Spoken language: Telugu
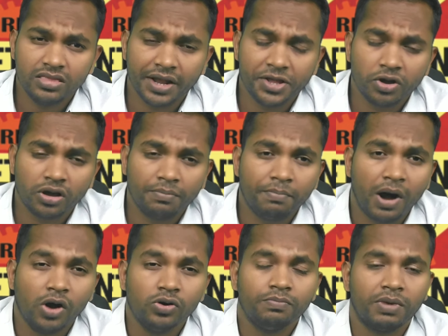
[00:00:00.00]
తన యొక్క
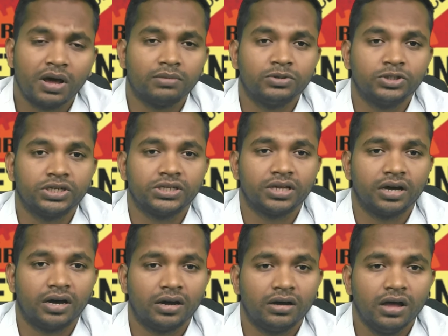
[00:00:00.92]
బాహుబలము చేత
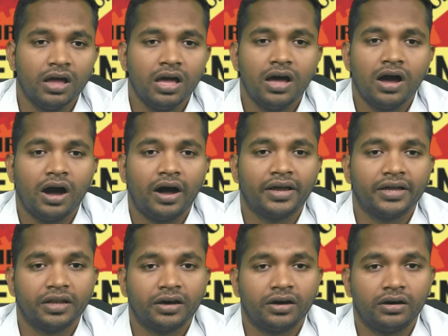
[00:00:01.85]

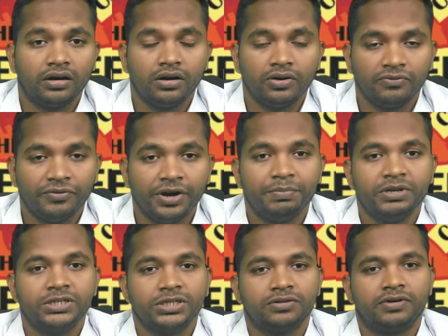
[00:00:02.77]
ఆయన
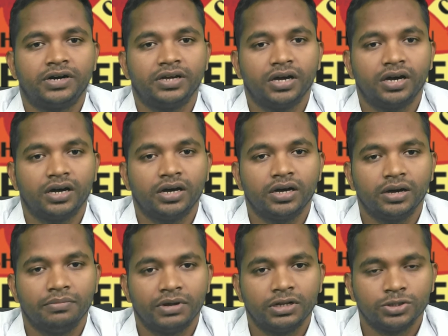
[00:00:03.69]
విడిపించినవాడుగా
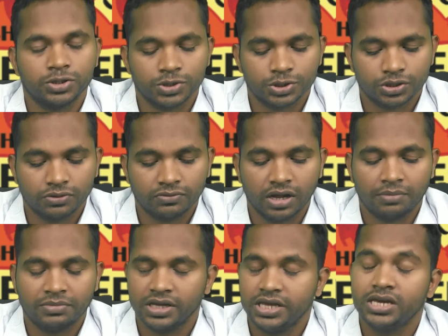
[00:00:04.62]
మనం చూస్తూ ఉన్నాం
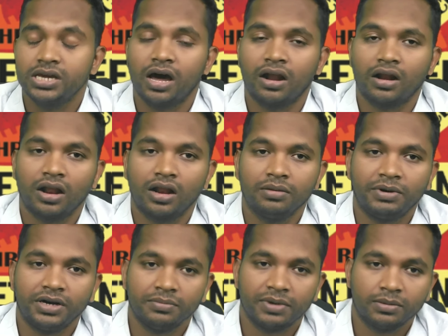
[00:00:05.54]
ఈ కారణాన్ని
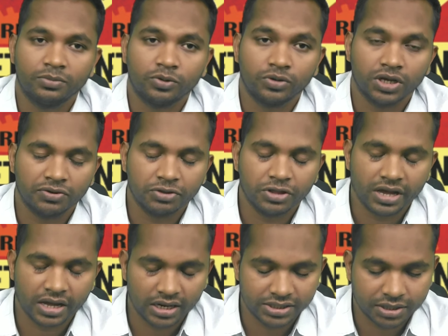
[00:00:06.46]
బట్టి మనము ఈ
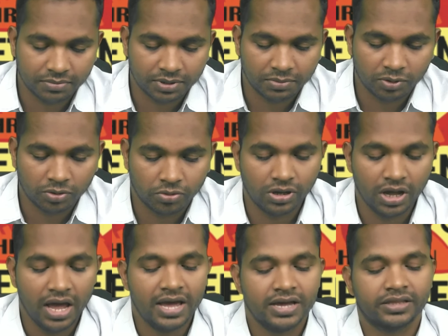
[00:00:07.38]
ఉదయకాల సమయంలో
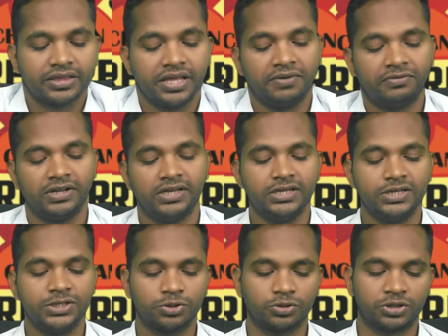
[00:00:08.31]
దేవుని
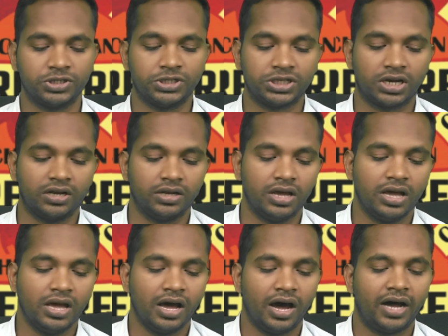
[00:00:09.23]
స్థుతించాలి
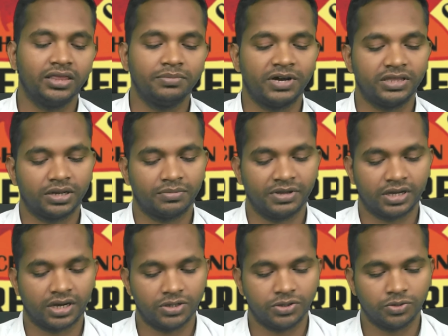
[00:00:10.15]
అంత మాత్రమే
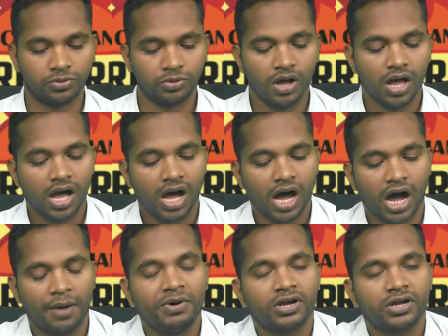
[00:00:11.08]
కాదు
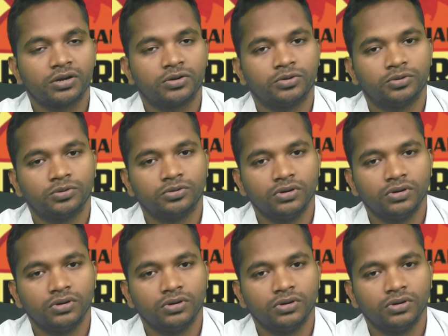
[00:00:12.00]
అబకకు